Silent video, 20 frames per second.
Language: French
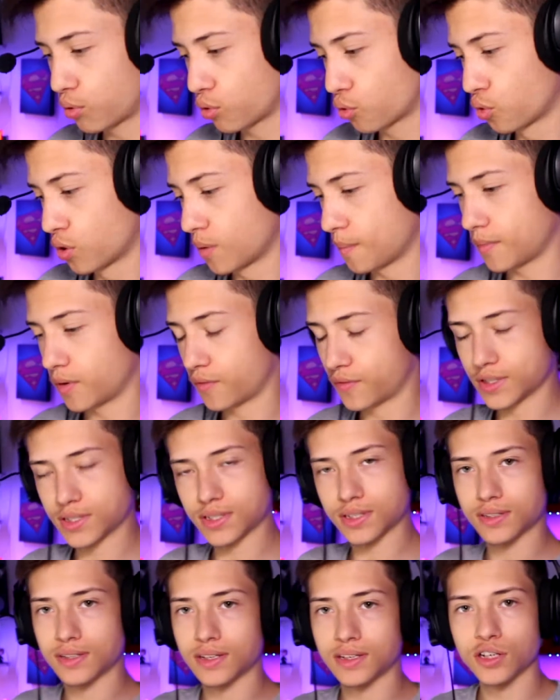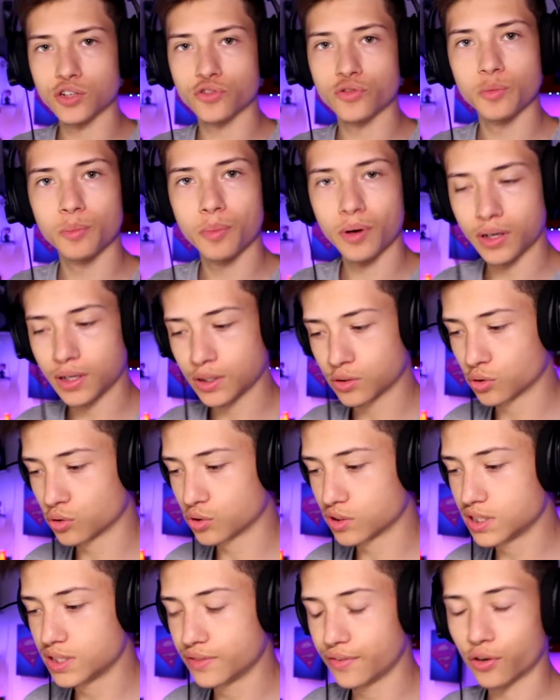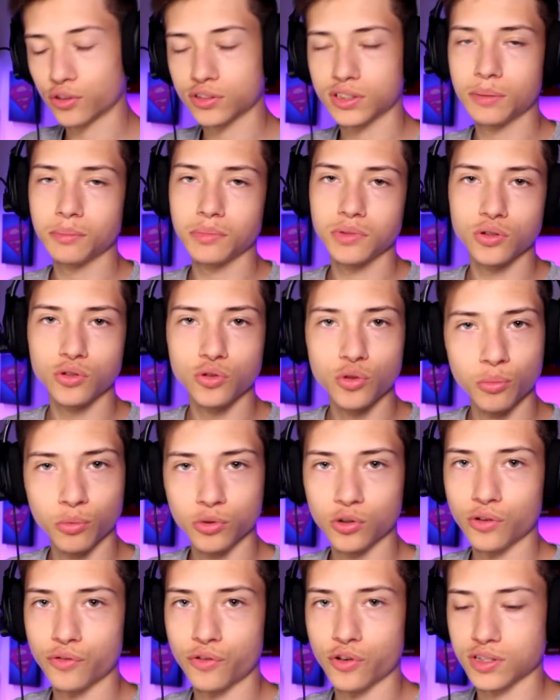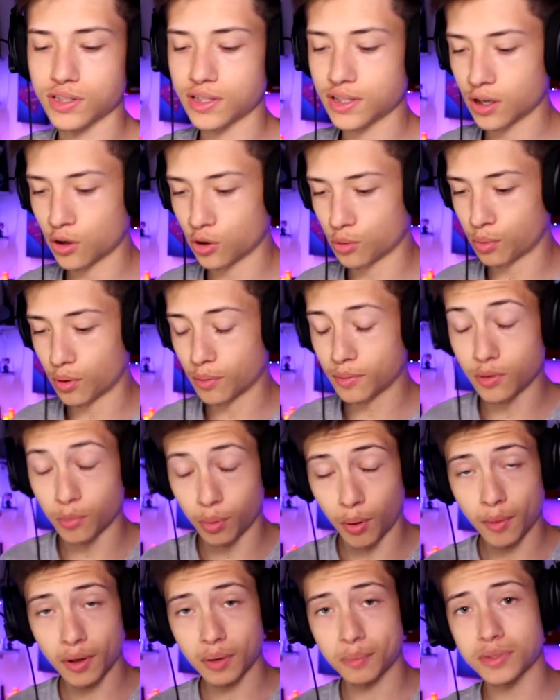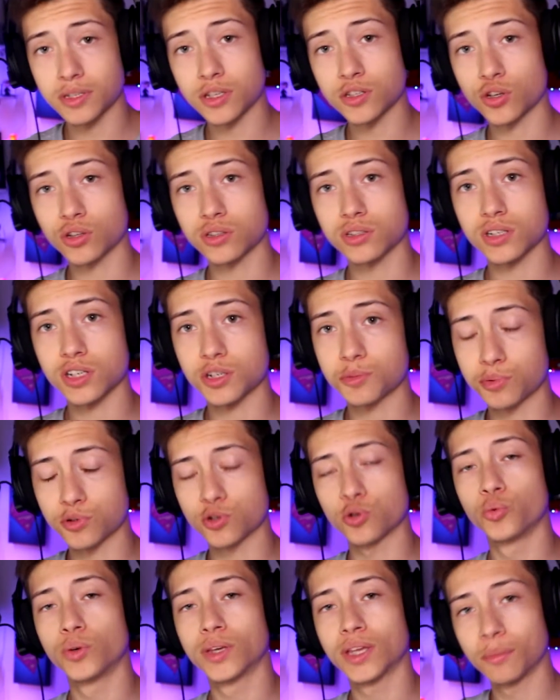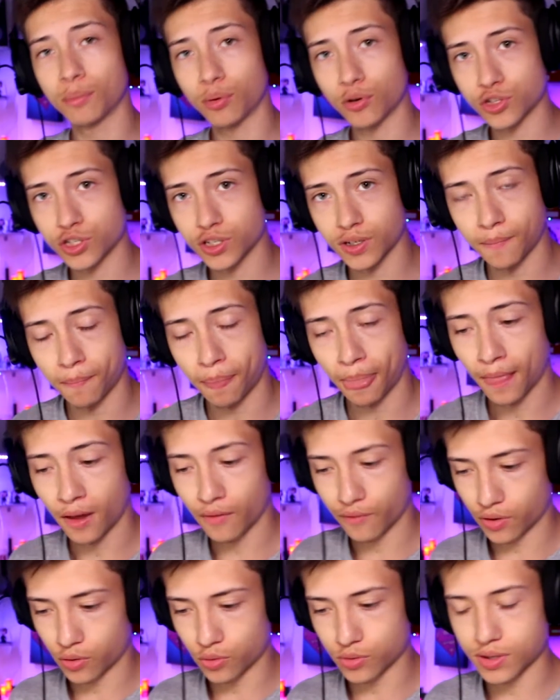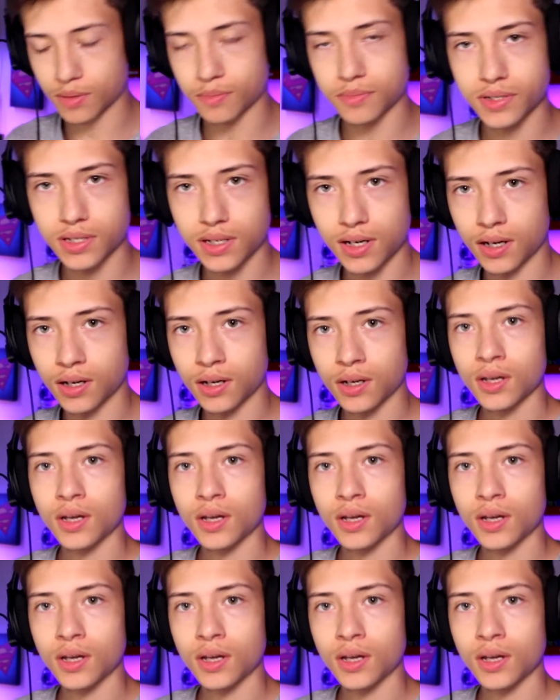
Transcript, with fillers: Pourquoi En fait, c'est-à-dire, je vais parler de différents thèmes de mon enfance. C'est-à-dire, le, premier, le premier épisode sortira, je pense, le week-end prochain, enfin, le samedi, là.